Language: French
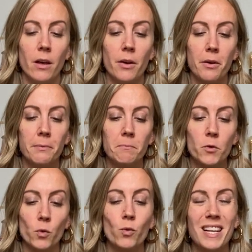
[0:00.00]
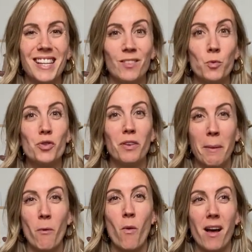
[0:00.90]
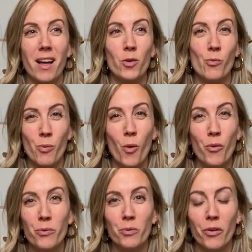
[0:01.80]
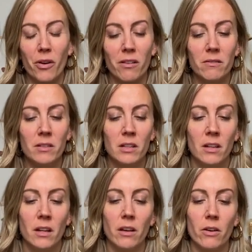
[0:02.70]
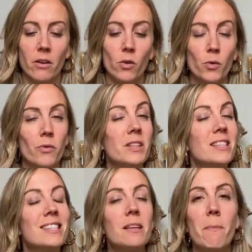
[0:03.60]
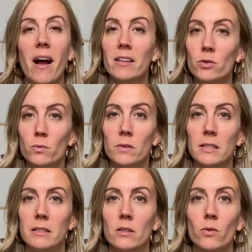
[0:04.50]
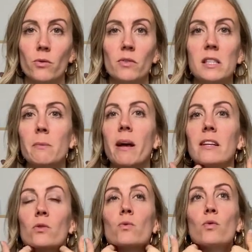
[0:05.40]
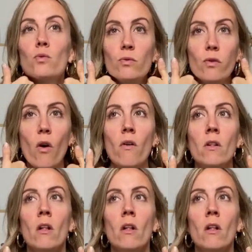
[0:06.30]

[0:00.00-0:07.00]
Euh, surtout là, ça touche vraiment à, nos profondeurs. Hein. quand on vit une séparation aussi, quand on vit une séparation, souvent,